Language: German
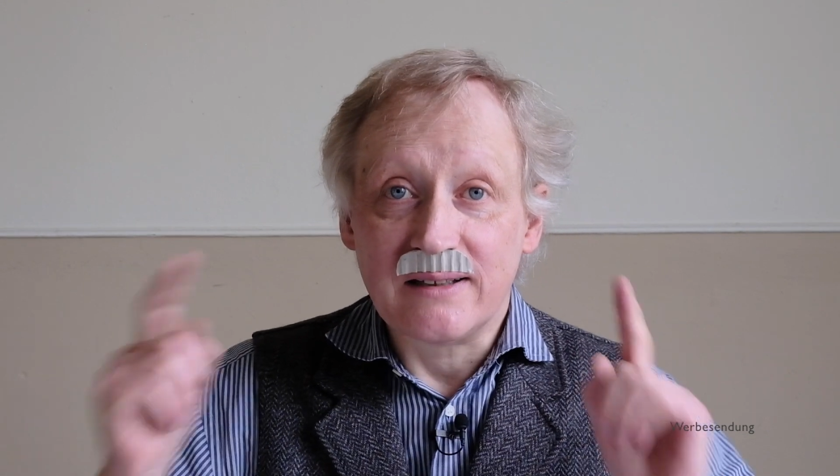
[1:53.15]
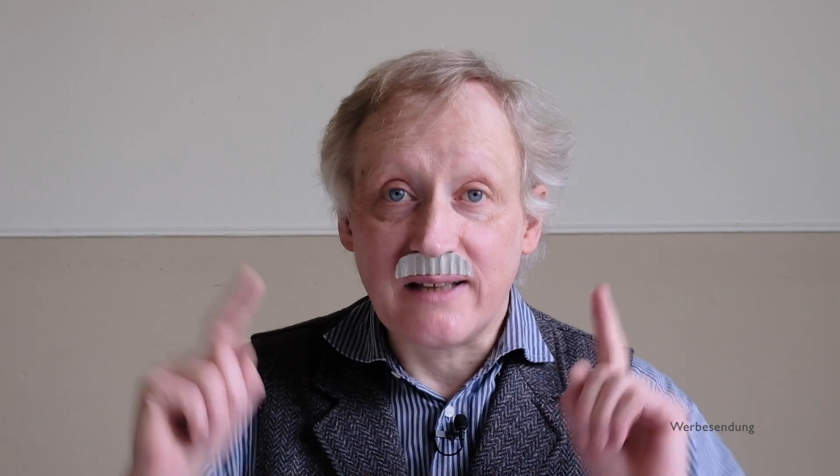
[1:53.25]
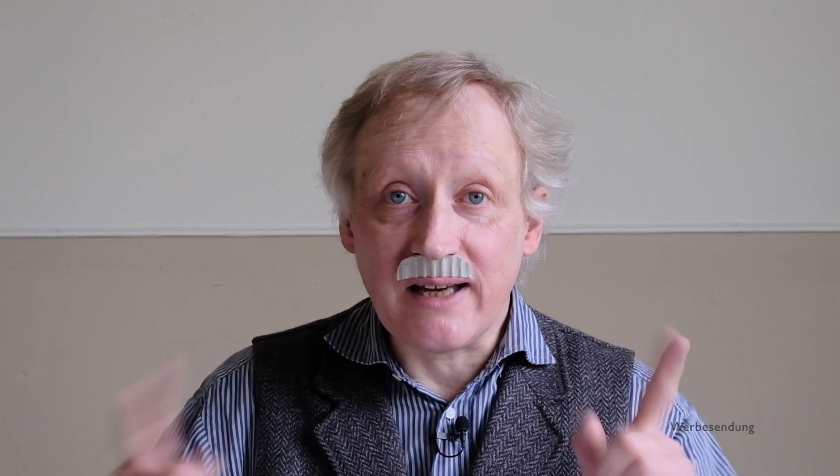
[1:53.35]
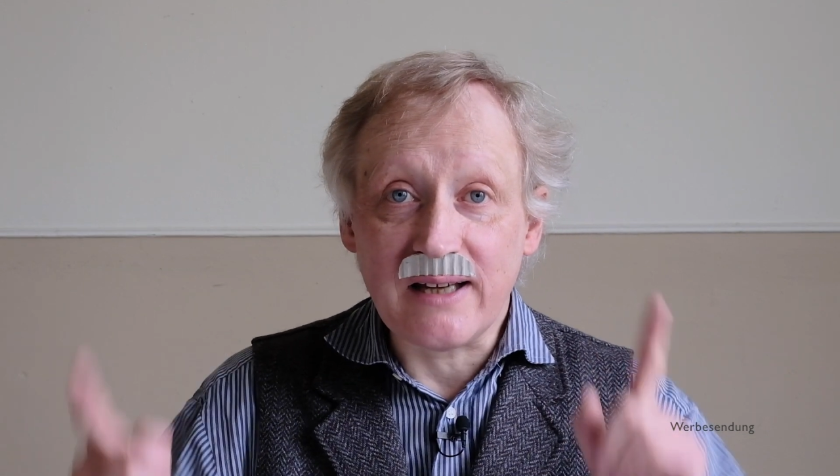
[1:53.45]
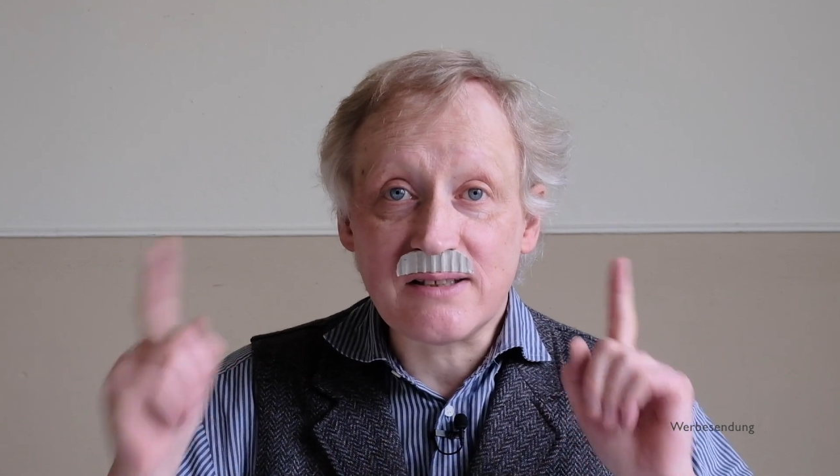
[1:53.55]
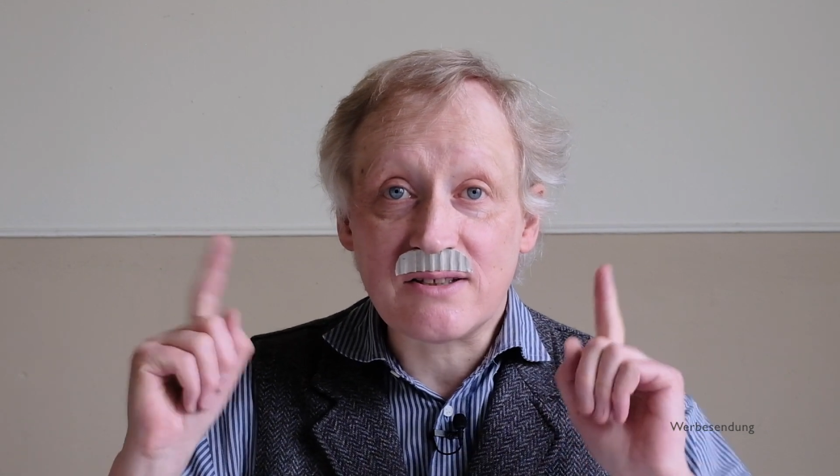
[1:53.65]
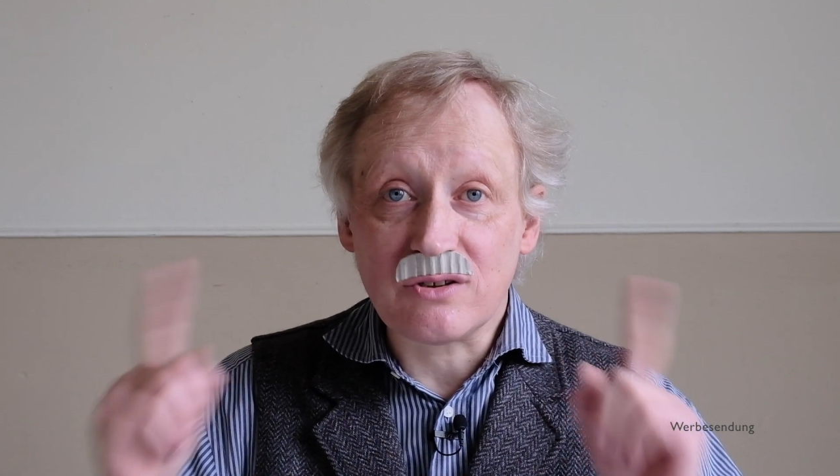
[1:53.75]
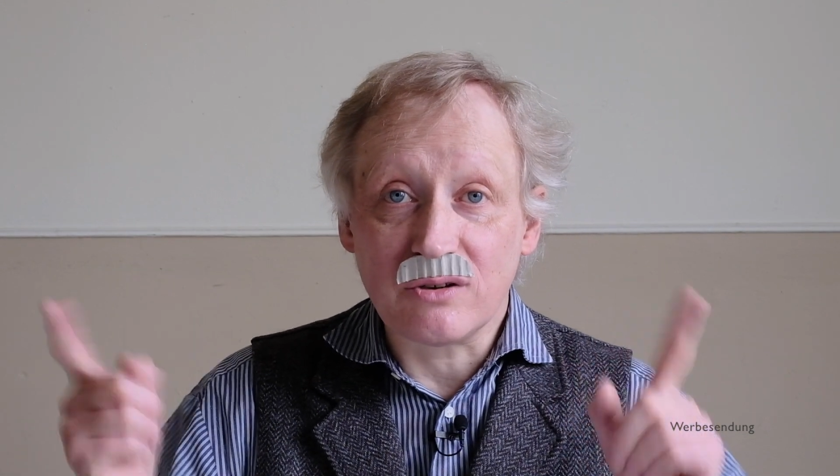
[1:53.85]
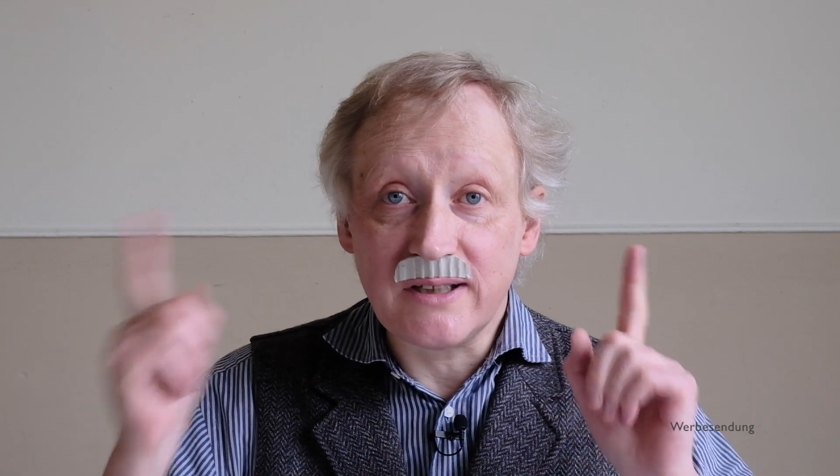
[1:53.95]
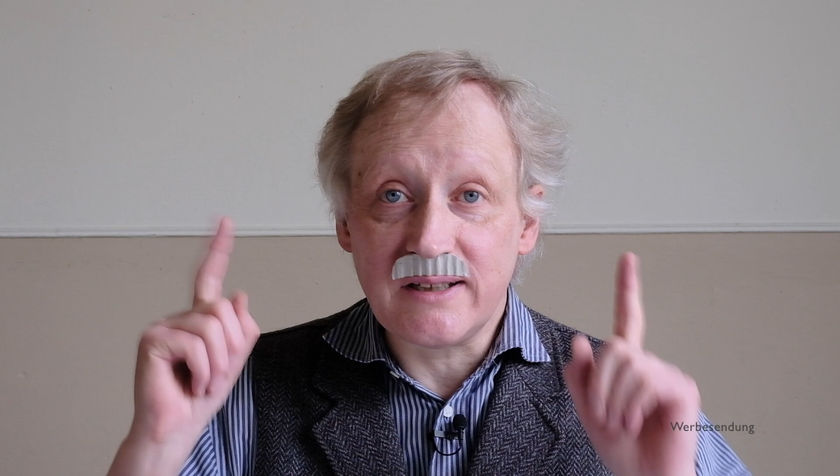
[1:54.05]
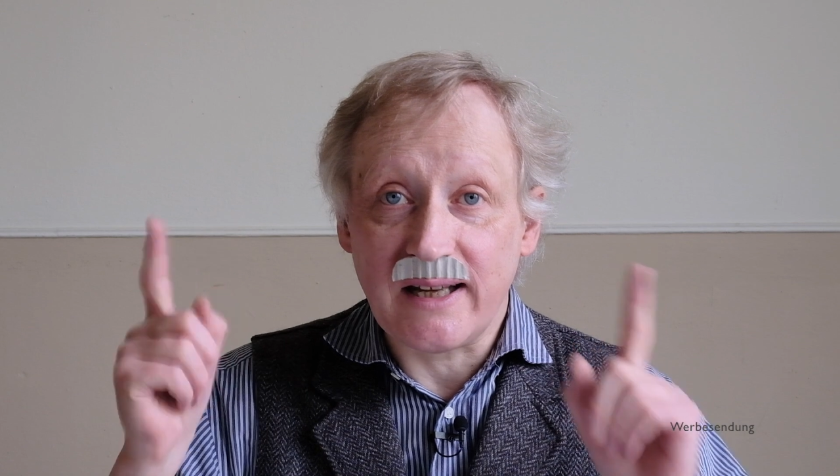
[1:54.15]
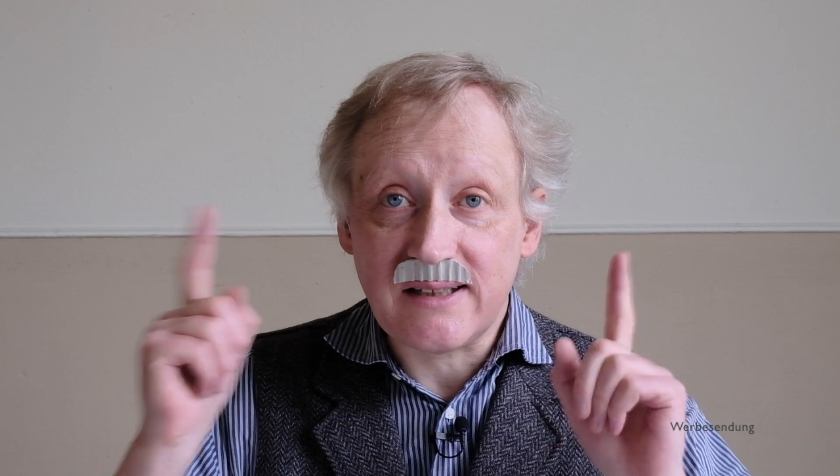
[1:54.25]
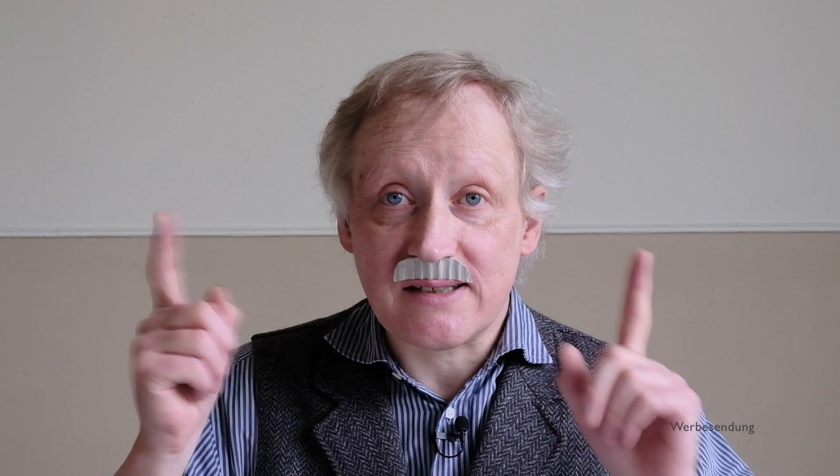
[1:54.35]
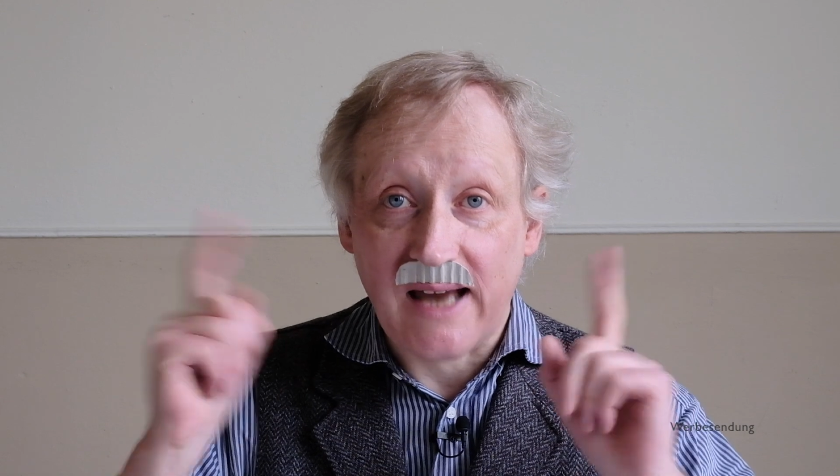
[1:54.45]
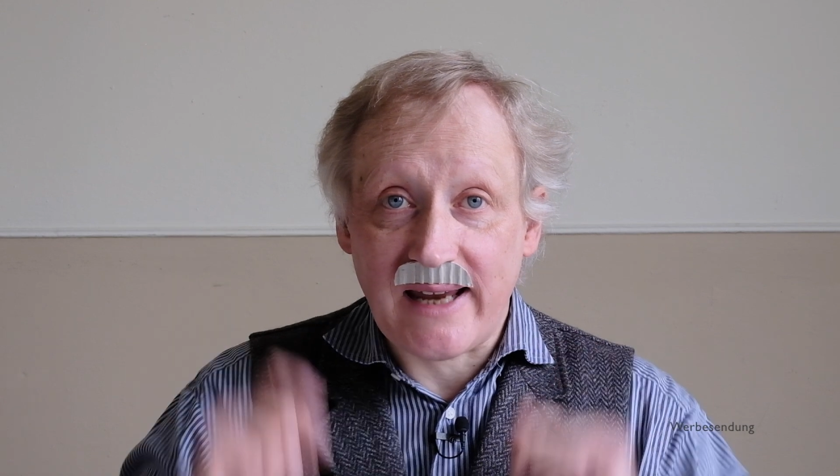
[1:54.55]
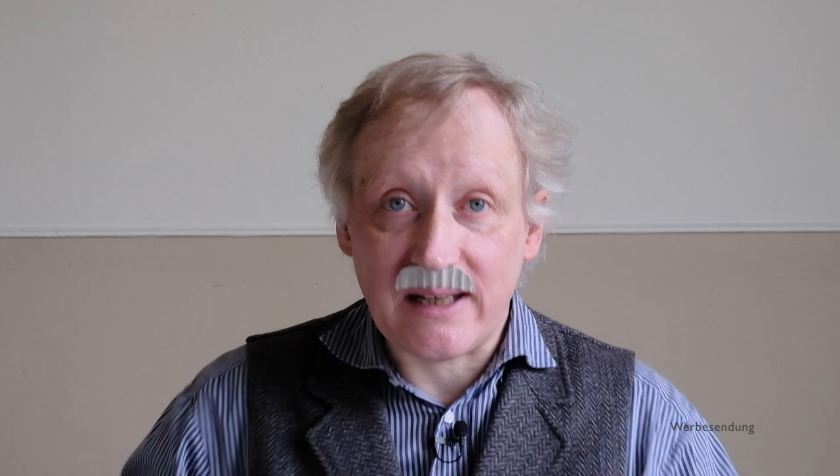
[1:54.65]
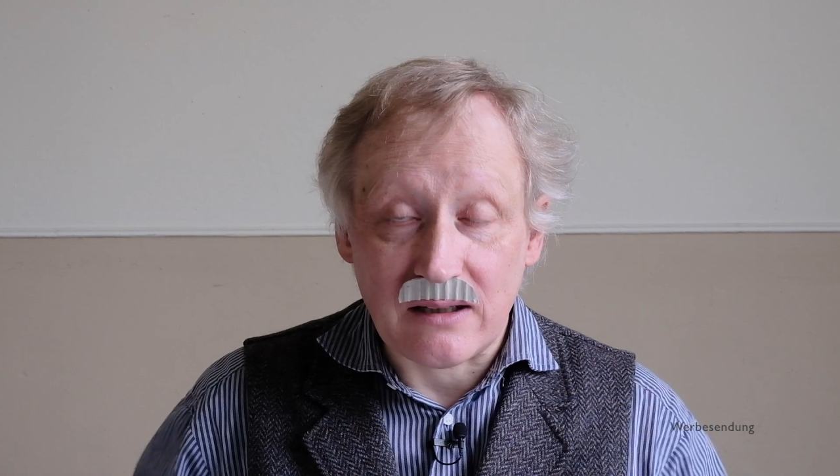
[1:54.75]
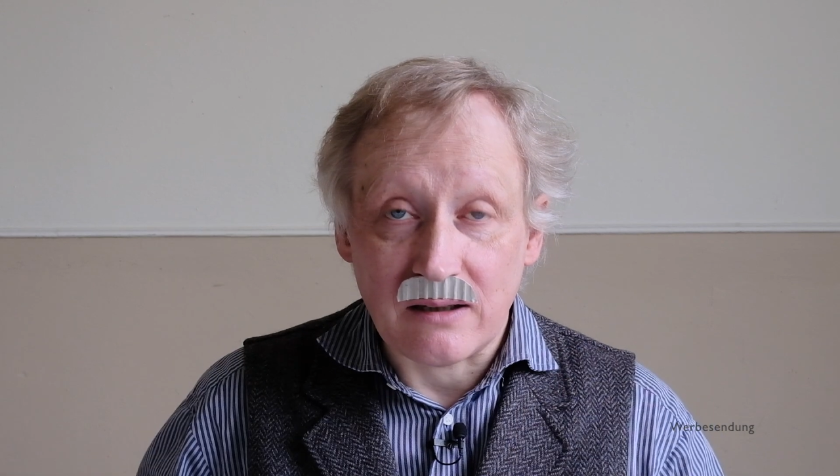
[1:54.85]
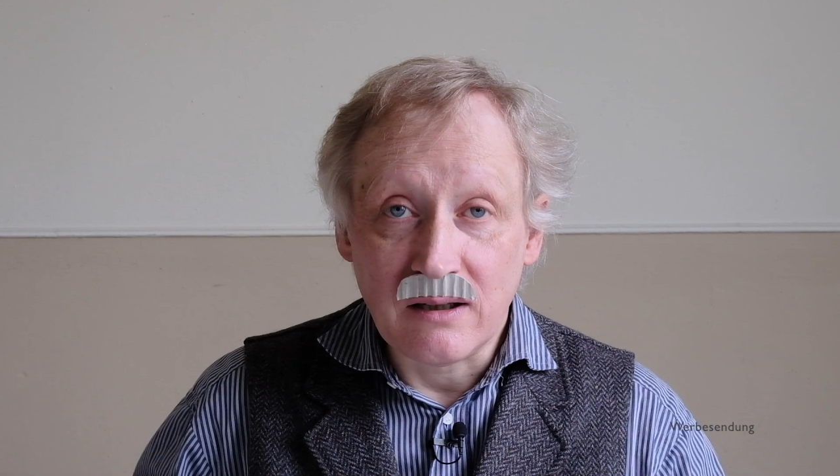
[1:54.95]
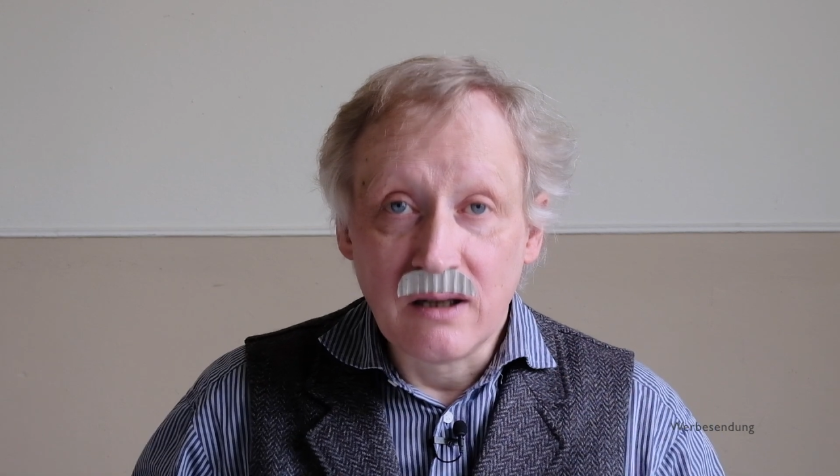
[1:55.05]
Das soll nicht
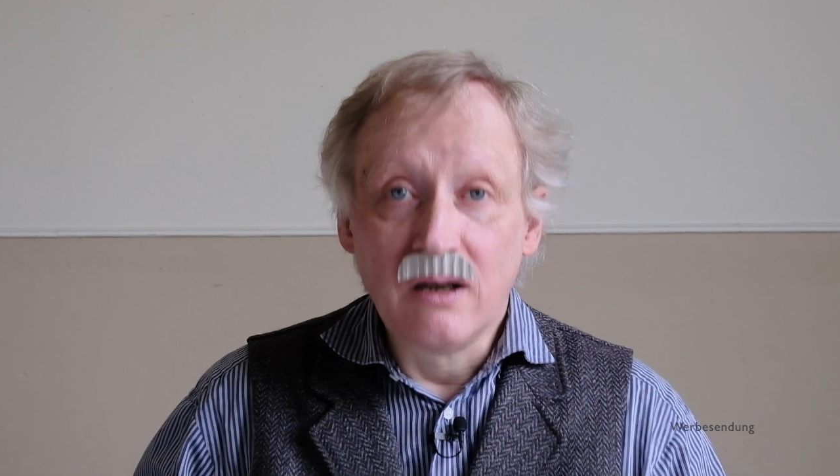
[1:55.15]
sein.